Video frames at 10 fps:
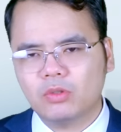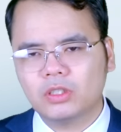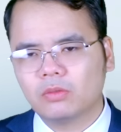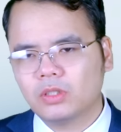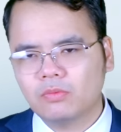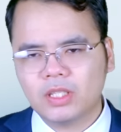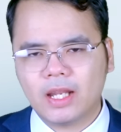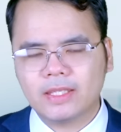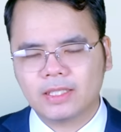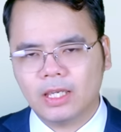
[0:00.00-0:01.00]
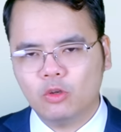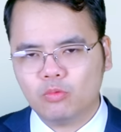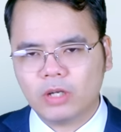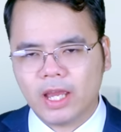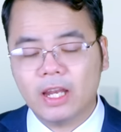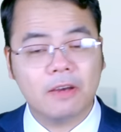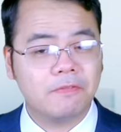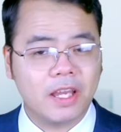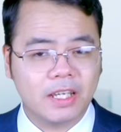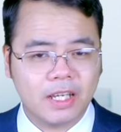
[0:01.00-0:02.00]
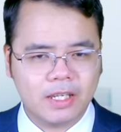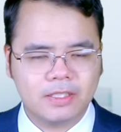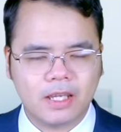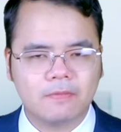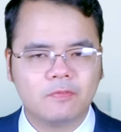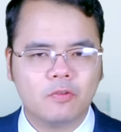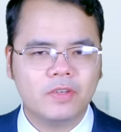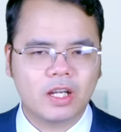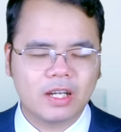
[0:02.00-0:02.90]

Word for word: của Tổng thống Zelensky lúc này là phải ngăn chặn vụ việc